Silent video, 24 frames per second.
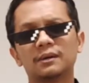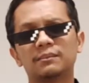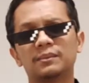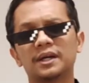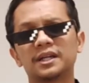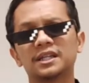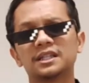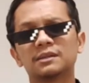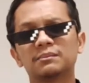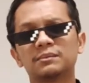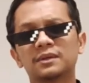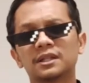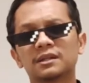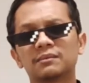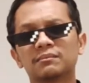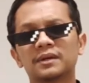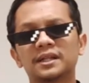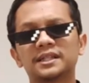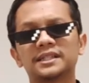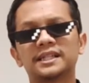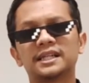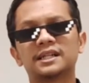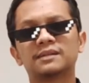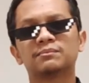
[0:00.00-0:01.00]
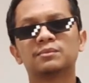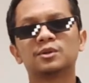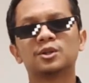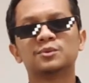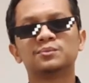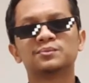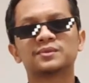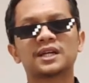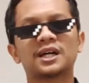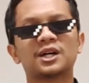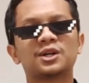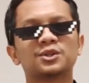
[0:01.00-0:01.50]
Bagi teman-teman yang
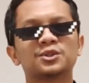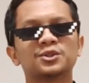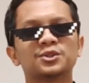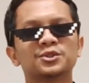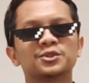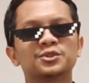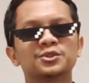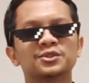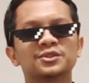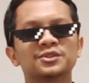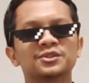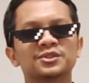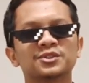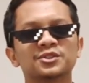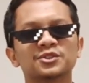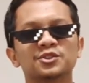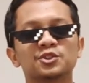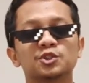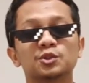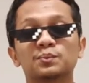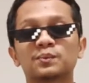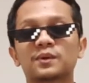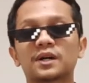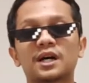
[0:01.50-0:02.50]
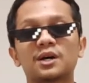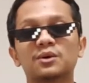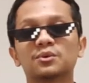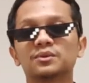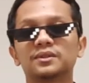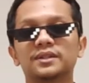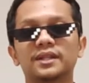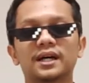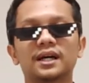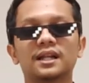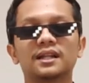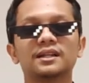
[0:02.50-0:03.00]
belum tahu
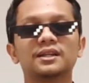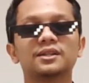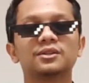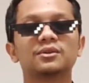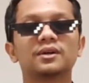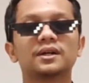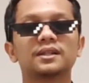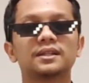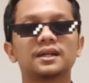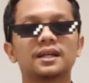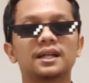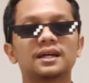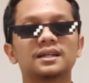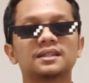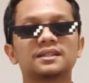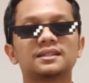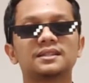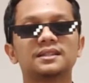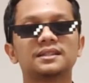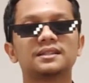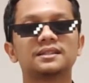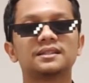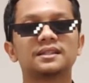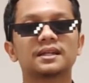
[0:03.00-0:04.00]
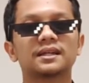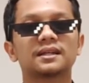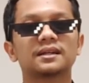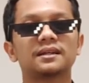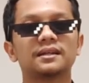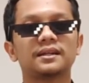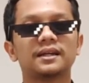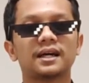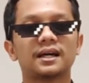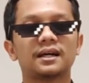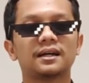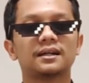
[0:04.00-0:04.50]
subkaudal itu adalah sisik
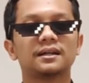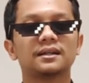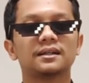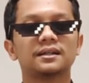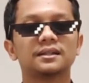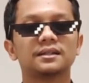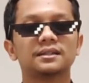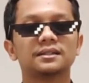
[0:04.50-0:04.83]
yang